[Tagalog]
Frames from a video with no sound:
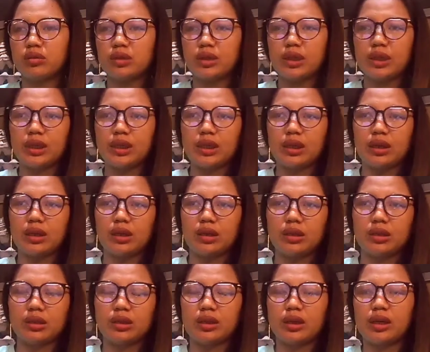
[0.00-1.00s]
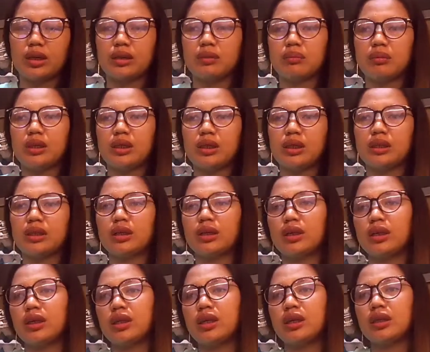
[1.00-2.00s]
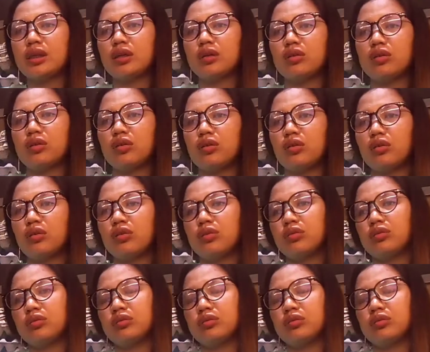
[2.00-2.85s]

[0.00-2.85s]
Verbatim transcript: okay lang kahit maliit ang kita ko.